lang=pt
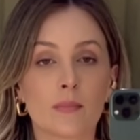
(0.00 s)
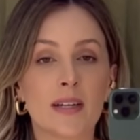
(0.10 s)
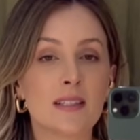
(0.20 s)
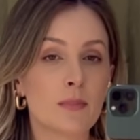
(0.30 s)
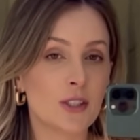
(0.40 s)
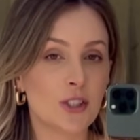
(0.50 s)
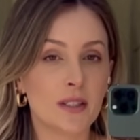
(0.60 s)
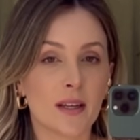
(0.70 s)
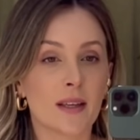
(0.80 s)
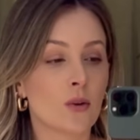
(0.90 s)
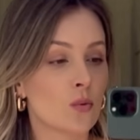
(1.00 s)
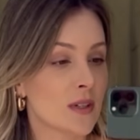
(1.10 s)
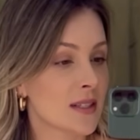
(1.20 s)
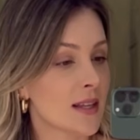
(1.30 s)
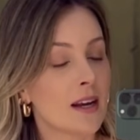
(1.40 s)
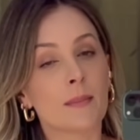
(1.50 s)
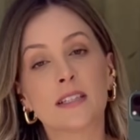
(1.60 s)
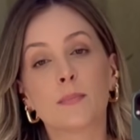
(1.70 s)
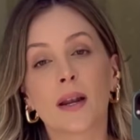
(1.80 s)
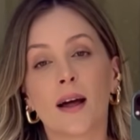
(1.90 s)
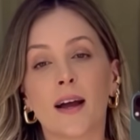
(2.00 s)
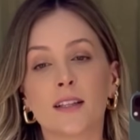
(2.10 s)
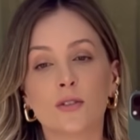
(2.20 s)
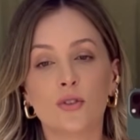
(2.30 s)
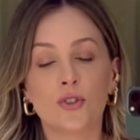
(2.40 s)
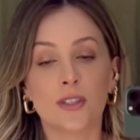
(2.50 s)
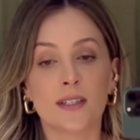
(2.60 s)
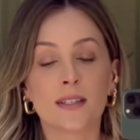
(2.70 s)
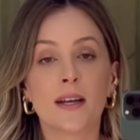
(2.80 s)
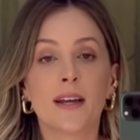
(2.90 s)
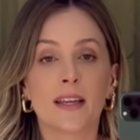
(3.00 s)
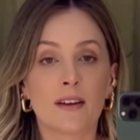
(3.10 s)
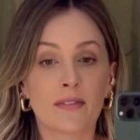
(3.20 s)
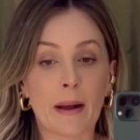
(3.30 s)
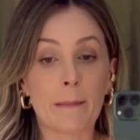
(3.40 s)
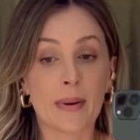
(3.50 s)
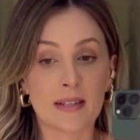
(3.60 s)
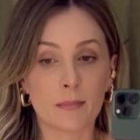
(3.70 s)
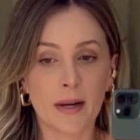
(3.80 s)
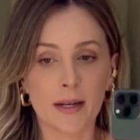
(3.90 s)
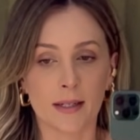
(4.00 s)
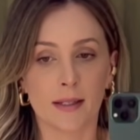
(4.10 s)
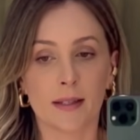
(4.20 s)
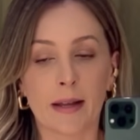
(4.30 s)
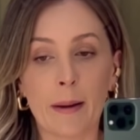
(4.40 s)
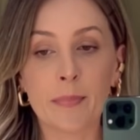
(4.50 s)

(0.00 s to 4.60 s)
Mas imagine aqui com uma sandália mais pelada, de tiras, ia ficar mais bacana, tá?